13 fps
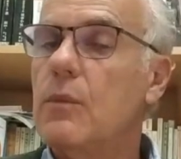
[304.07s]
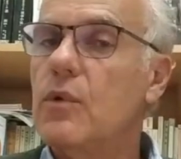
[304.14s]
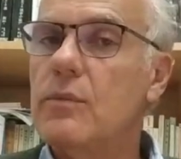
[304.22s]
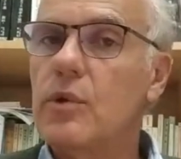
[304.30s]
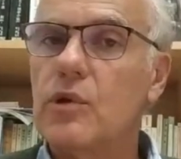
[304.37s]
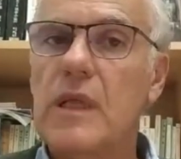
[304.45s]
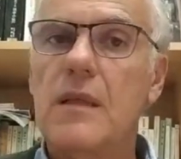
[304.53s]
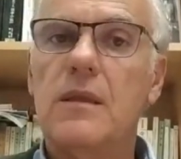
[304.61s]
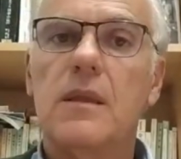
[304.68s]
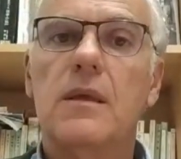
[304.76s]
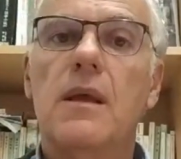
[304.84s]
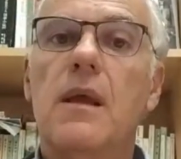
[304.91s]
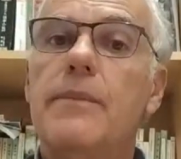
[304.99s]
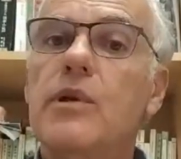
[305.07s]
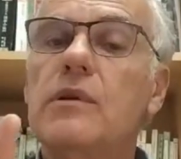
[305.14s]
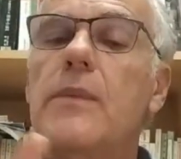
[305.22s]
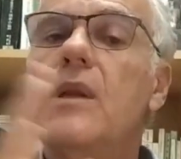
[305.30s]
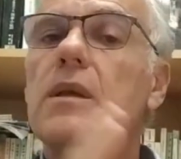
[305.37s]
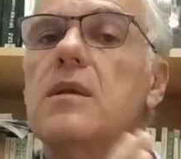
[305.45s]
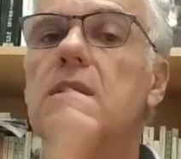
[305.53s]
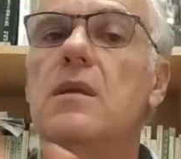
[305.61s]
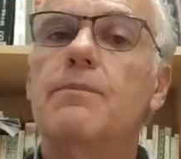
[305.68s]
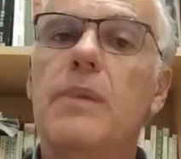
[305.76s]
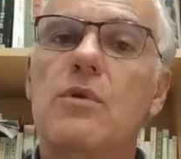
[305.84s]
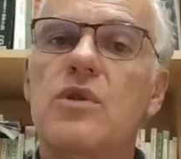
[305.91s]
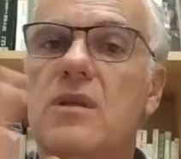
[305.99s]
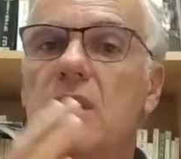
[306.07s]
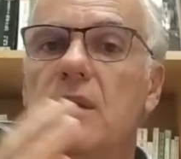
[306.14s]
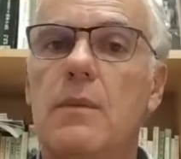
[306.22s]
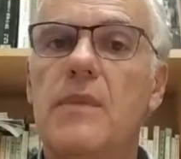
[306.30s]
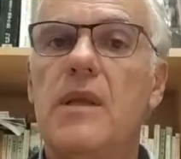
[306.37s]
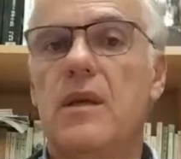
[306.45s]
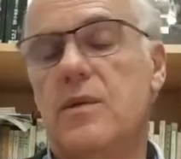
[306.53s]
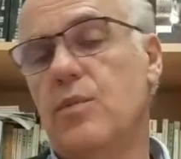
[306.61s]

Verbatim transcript: importante, pero también existen pausas intermedias.